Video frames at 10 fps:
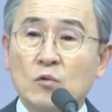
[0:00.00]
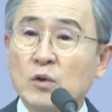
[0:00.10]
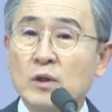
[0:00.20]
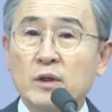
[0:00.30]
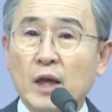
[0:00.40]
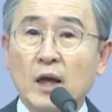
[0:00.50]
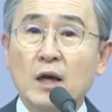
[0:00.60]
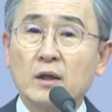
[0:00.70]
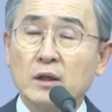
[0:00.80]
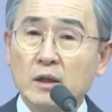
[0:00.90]
우리는
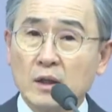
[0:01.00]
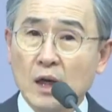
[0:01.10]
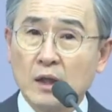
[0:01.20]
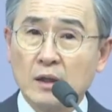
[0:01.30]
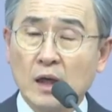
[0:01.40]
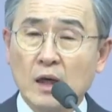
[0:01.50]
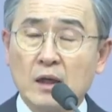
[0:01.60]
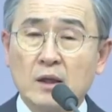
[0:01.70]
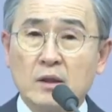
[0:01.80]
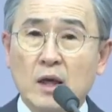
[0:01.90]
내가 건강하다,
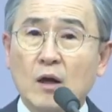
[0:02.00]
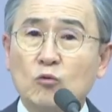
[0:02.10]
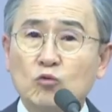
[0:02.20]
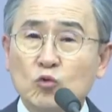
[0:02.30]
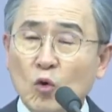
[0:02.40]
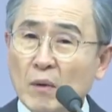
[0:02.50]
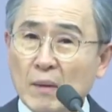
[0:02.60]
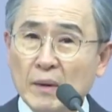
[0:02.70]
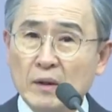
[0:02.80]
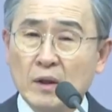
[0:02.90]
내가
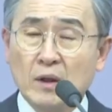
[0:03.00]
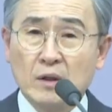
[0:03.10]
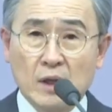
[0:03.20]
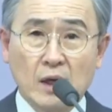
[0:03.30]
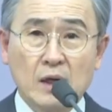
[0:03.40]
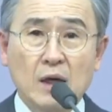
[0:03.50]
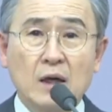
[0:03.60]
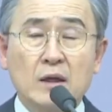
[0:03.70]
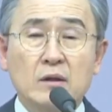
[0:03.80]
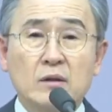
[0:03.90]
운동하면 내가
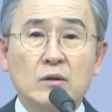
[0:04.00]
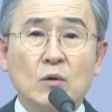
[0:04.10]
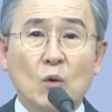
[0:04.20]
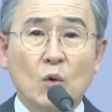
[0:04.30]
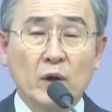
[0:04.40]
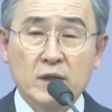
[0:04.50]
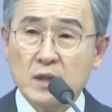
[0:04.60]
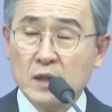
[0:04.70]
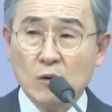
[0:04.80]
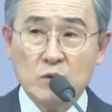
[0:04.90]
더 오래
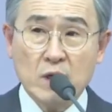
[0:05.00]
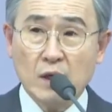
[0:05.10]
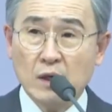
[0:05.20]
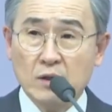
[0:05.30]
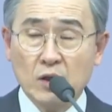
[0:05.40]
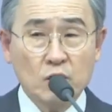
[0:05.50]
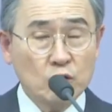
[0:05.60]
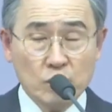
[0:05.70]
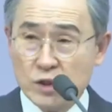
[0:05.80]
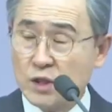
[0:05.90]
산다고 생각하는데
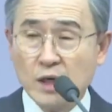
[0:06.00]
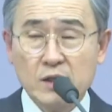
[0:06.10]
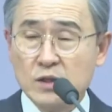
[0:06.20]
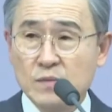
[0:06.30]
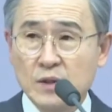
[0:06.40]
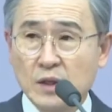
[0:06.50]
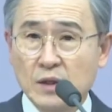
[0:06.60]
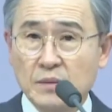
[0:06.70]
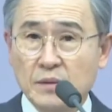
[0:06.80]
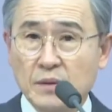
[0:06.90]
그렇지가 않습니다.
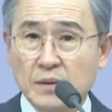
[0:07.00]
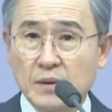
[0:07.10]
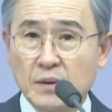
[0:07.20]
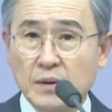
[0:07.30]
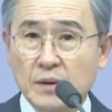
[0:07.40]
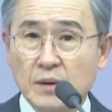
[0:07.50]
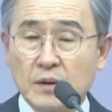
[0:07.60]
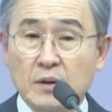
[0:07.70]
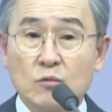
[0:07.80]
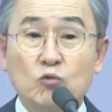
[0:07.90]

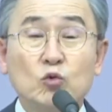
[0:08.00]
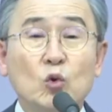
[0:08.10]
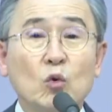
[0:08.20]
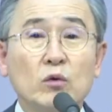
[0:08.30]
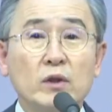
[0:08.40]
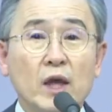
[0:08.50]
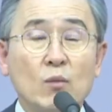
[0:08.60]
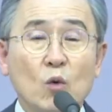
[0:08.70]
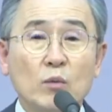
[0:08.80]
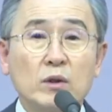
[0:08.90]
운동은 내
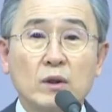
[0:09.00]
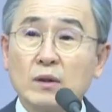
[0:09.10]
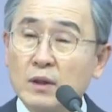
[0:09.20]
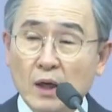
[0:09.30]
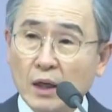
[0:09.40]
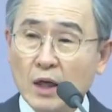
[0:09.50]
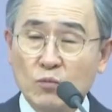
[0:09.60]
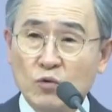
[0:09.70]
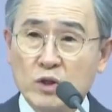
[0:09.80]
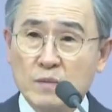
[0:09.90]
몸을 튼튼하게
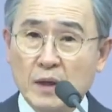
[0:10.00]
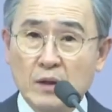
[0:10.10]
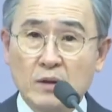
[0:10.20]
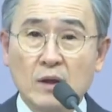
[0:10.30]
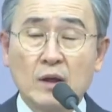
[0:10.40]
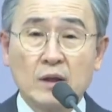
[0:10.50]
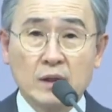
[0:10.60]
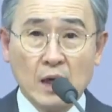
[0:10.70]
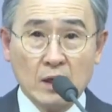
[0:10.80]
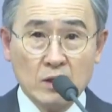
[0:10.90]
할뿐이지만
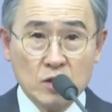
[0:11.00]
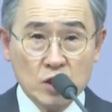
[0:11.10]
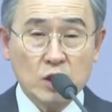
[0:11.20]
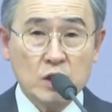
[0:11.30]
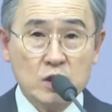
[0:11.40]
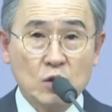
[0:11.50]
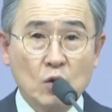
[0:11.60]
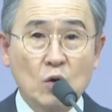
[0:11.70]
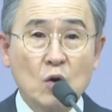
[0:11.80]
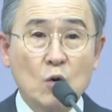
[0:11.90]
나를
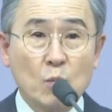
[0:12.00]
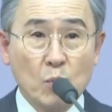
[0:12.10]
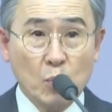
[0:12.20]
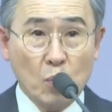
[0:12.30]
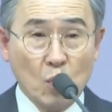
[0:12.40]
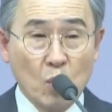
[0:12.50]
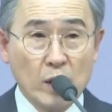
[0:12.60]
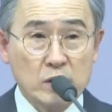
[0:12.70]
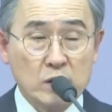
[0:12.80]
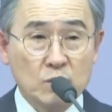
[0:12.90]
지키시고
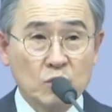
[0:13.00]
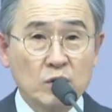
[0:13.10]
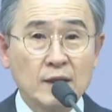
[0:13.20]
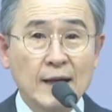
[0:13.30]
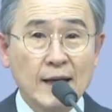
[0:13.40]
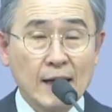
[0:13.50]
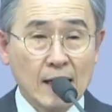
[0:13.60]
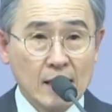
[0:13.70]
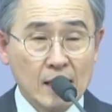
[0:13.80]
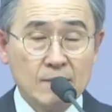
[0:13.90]
보호하시는 분은
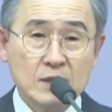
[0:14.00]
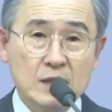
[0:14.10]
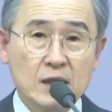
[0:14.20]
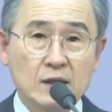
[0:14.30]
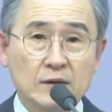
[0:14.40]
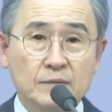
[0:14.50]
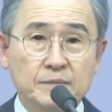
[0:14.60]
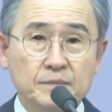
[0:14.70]
하나님이시다는 거예요.